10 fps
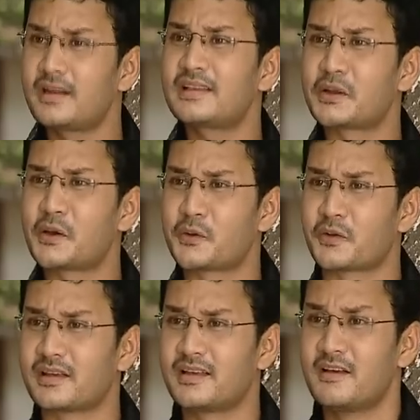இருக்க
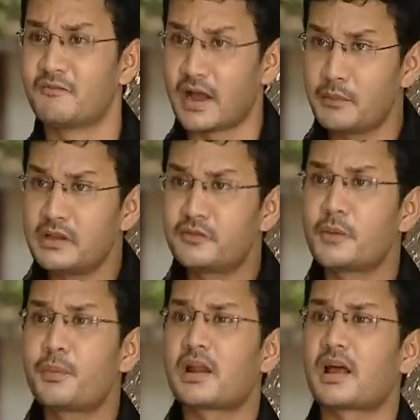திருவொற்றியூர் ஃபைவ் மினிட்ஸ்
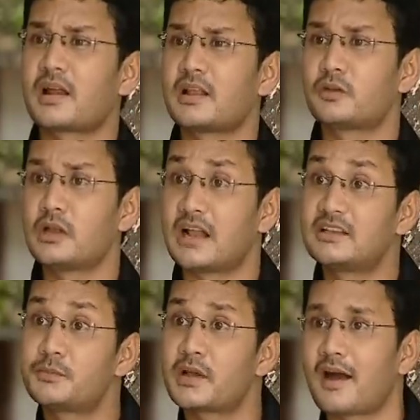வெயிட் பண்ற கண்ணா சொல்லி
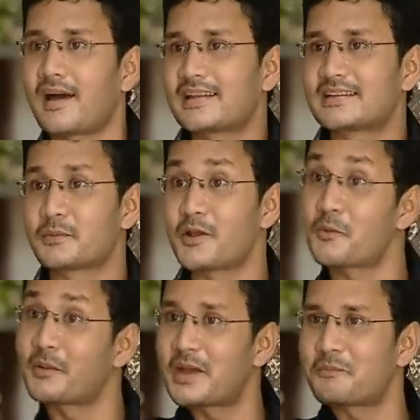அஜித் மே கார் ரேசிங்
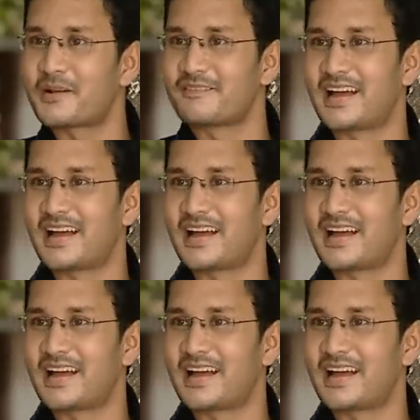பண்ணி பிக்கப்